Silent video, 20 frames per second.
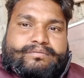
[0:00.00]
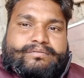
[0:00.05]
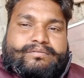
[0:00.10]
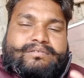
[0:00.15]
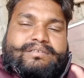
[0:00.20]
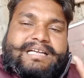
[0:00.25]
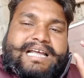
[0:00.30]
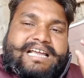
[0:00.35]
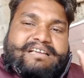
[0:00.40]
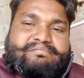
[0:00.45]

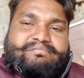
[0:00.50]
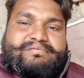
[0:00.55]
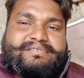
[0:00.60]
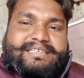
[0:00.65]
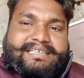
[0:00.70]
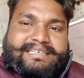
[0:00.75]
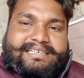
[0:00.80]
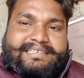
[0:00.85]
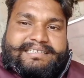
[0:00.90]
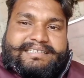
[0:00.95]
लाइव
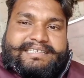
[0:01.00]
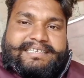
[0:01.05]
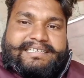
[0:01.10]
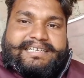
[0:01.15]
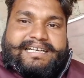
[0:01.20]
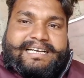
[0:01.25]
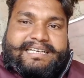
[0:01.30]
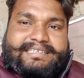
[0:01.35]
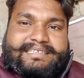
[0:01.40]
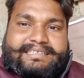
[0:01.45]
देख
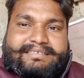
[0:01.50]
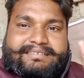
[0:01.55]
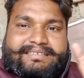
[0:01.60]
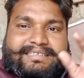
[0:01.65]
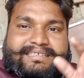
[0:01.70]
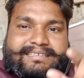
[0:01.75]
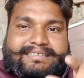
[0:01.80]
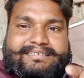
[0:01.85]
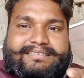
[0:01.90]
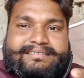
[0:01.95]
लीजिएगा
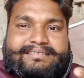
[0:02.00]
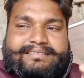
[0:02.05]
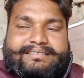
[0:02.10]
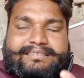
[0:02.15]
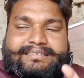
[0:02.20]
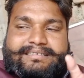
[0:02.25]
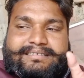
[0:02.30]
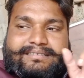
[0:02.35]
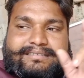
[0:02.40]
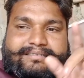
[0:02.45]
कि इस
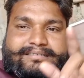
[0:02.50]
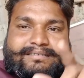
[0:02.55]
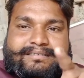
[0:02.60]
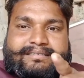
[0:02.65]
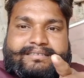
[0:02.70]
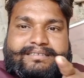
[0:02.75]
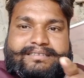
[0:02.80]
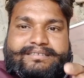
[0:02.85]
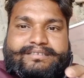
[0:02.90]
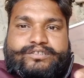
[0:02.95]
इस
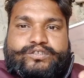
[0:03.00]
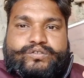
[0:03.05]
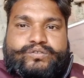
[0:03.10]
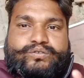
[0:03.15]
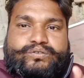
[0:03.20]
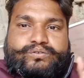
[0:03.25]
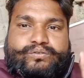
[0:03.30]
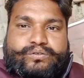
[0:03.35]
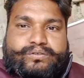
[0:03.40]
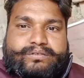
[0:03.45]

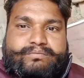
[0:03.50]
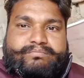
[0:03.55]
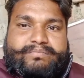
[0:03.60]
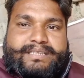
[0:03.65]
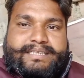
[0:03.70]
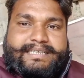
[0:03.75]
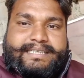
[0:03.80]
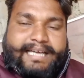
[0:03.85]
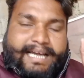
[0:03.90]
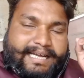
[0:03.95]
स्क्रीनशॉट
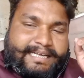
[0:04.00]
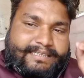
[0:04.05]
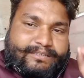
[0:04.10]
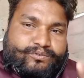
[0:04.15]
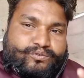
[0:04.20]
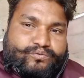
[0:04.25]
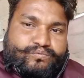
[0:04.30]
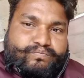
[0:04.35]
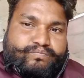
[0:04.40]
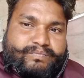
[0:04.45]
में क्या
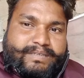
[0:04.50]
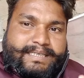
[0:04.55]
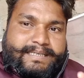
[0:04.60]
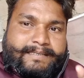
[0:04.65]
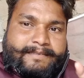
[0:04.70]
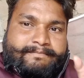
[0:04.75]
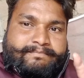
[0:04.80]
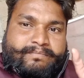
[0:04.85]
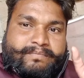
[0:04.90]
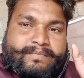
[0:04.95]
यूट्यूब में
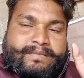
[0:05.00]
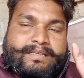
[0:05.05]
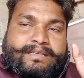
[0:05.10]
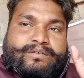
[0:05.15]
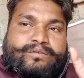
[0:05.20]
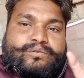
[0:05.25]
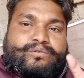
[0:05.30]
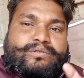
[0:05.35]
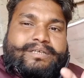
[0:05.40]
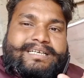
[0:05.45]

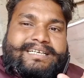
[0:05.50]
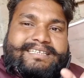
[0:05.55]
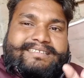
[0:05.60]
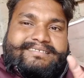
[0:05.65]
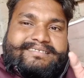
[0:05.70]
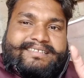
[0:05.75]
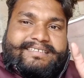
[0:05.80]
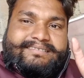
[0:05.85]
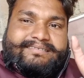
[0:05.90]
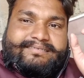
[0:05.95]
गूगल
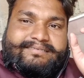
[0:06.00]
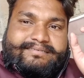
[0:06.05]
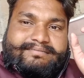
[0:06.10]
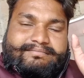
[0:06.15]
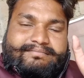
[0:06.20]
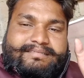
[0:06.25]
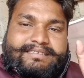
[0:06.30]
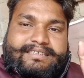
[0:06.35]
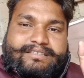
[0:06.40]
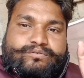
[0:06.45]
एडसेंस
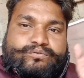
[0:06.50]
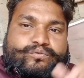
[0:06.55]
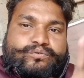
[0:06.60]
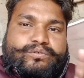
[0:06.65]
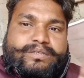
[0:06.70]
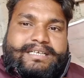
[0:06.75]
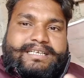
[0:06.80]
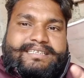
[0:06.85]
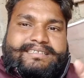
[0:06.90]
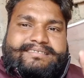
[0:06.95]

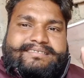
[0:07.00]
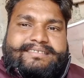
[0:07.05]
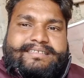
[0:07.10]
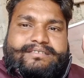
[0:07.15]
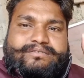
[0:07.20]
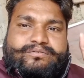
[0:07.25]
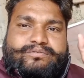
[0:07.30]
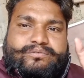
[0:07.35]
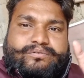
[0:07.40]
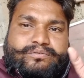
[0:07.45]
गूगल
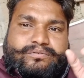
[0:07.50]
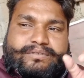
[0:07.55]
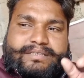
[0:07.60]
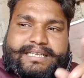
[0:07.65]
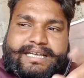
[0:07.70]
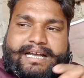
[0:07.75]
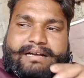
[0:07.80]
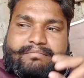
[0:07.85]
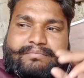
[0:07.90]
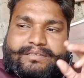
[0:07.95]
एडसेंस को
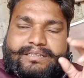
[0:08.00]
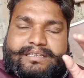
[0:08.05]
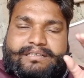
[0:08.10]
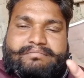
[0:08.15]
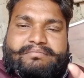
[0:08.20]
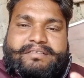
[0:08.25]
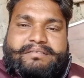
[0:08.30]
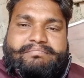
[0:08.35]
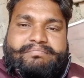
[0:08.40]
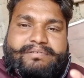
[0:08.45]
क्या
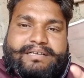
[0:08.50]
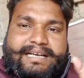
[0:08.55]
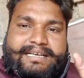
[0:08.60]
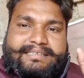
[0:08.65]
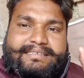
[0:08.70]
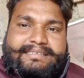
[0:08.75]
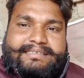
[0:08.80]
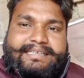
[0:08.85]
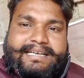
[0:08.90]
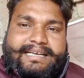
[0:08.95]
मतलब
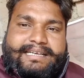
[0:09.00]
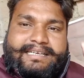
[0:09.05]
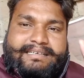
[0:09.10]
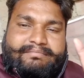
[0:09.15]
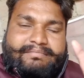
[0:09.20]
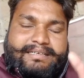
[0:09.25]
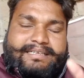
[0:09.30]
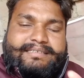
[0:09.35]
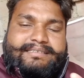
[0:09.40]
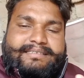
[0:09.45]
रिप्लाई दिया है
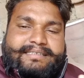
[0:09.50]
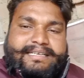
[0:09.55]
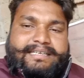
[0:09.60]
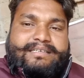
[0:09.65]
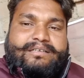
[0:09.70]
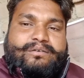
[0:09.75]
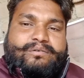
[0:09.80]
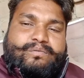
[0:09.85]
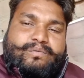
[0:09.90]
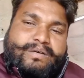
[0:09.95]
हमारे
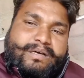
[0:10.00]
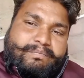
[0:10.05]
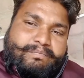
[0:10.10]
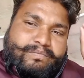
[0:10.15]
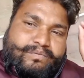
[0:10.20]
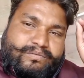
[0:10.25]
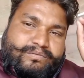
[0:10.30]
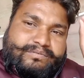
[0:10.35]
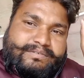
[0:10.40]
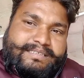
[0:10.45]
चैनल को
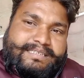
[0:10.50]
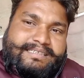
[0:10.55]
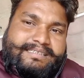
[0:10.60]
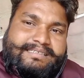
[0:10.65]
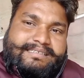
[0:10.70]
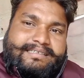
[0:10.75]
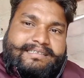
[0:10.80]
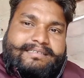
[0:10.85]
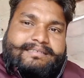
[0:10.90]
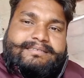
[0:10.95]
आप लोग
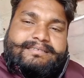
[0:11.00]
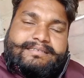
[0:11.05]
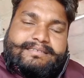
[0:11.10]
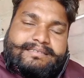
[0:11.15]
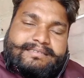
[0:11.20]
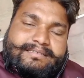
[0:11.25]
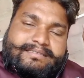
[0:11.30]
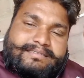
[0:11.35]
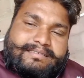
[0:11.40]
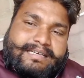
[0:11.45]
देख कर
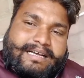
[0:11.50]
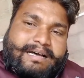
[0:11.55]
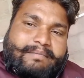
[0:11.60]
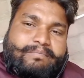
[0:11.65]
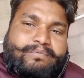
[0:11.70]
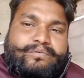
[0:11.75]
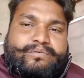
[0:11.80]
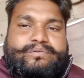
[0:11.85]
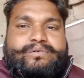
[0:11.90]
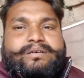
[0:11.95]

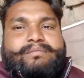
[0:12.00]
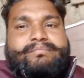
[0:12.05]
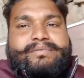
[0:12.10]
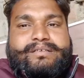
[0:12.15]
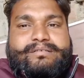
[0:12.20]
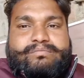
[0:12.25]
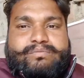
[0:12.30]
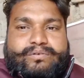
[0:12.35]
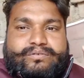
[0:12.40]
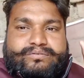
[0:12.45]
आप लोग
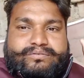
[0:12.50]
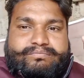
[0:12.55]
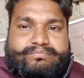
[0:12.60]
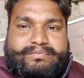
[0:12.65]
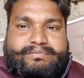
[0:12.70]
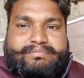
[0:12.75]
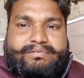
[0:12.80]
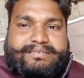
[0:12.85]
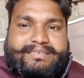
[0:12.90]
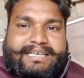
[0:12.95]
कमेंट बॉक्स
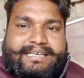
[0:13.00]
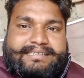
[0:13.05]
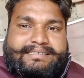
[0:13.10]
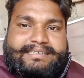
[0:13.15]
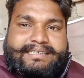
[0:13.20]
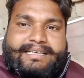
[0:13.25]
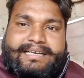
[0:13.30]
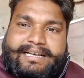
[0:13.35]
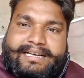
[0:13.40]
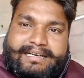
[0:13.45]
में
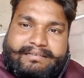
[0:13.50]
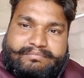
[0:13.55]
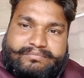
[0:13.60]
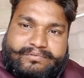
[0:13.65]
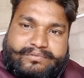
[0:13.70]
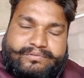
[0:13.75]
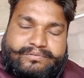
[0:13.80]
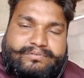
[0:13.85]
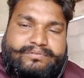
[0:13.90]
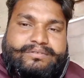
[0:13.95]
बताइए
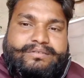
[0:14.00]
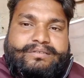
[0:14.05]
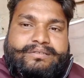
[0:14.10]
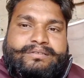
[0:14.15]
हमको